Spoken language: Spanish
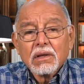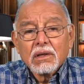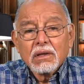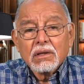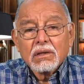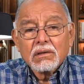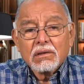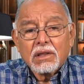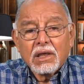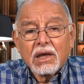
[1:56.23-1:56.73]

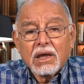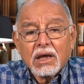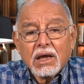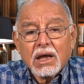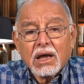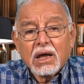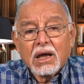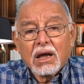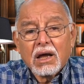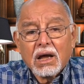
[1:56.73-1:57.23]

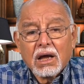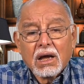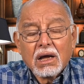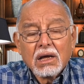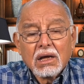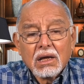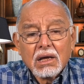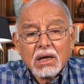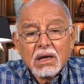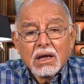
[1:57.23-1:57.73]

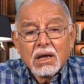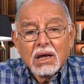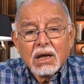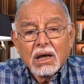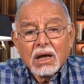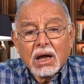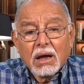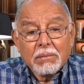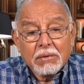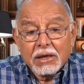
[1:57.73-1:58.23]
deja
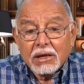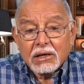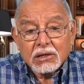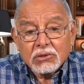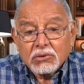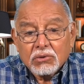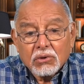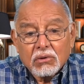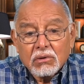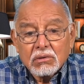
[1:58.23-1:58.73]

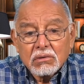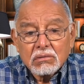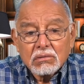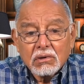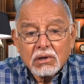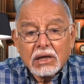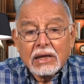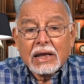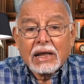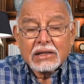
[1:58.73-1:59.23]
abierto
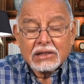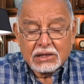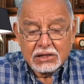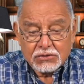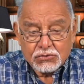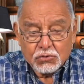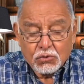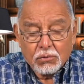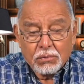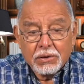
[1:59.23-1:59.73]
y al
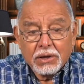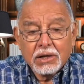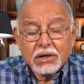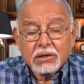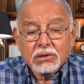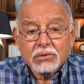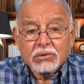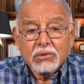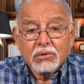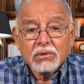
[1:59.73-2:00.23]

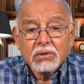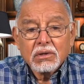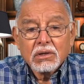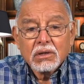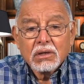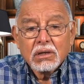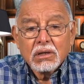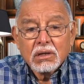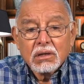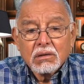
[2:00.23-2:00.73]
descubierto
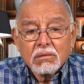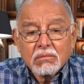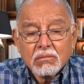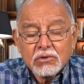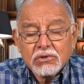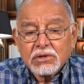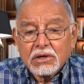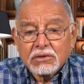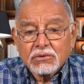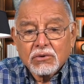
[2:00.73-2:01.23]

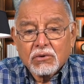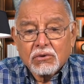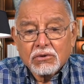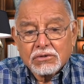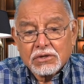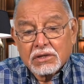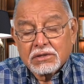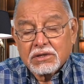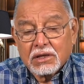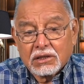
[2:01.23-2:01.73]
muchas
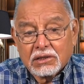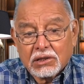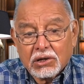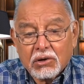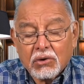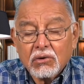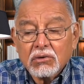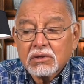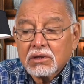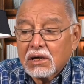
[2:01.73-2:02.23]
cosas, entre
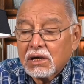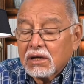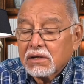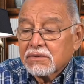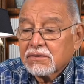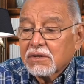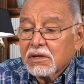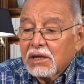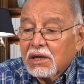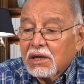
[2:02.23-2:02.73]

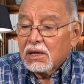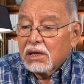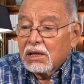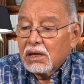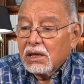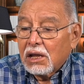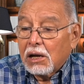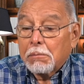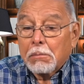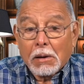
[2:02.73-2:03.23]
otras
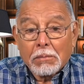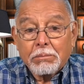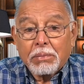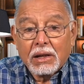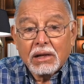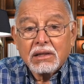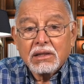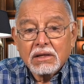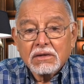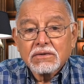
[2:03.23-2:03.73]
el
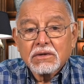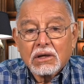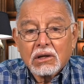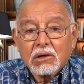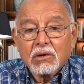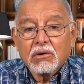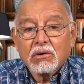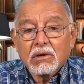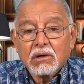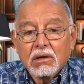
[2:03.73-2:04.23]
papel de
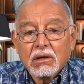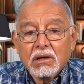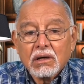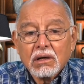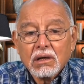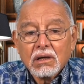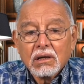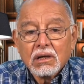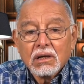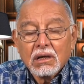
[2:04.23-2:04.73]
Esquirol
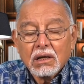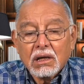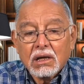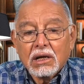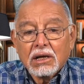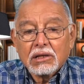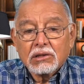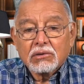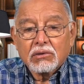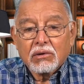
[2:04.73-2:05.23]

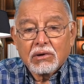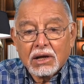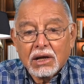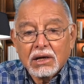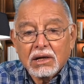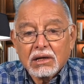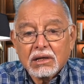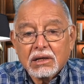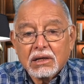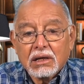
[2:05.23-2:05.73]

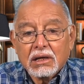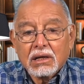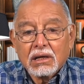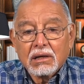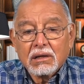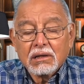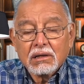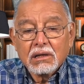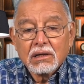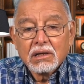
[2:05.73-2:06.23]
electoral
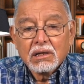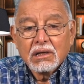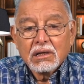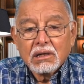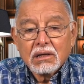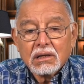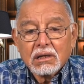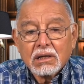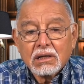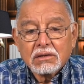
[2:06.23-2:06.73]
que
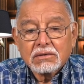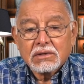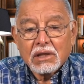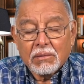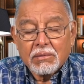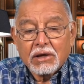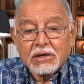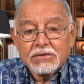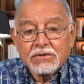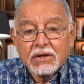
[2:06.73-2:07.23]

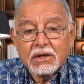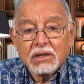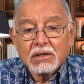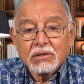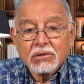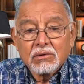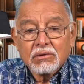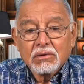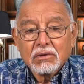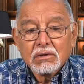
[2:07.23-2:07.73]
estaba
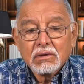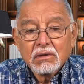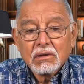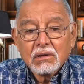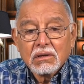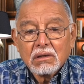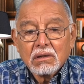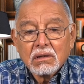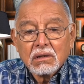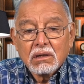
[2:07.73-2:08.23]
haciendo
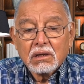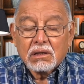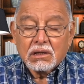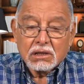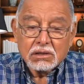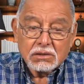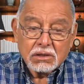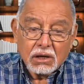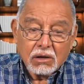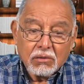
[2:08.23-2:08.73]
y
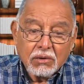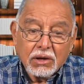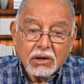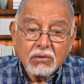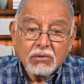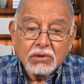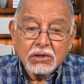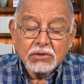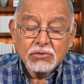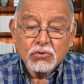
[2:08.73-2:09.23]
desde
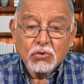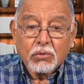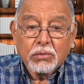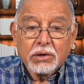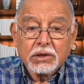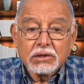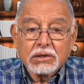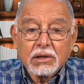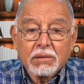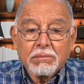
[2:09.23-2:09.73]
luego
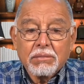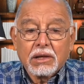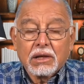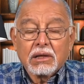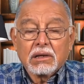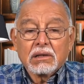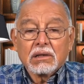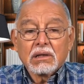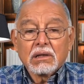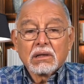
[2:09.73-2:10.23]
descubre
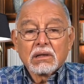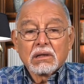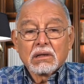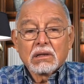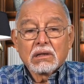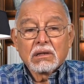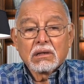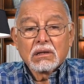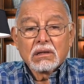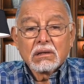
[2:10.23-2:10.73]
también
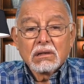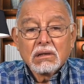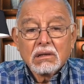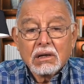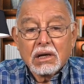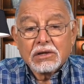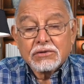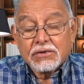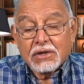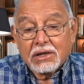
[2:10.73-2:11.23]

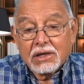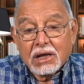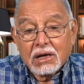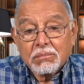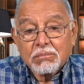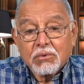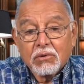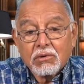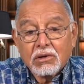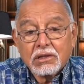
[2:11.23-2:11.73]
la
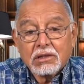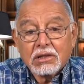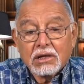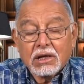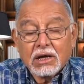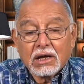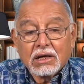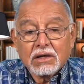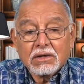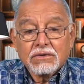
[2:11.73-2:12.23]
señal
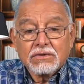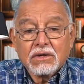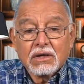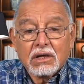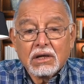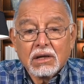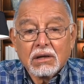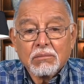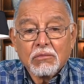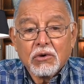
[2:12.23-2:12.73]
política que
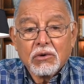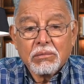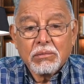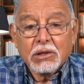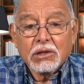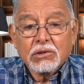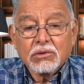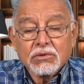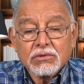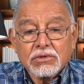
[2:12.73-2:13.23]
sigue
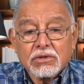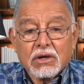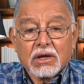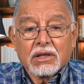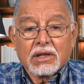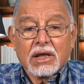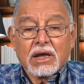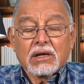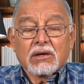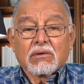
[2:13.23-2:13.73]
Movimiento
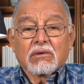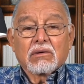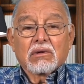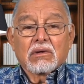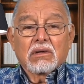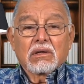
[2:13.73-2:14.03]
Ciudadano,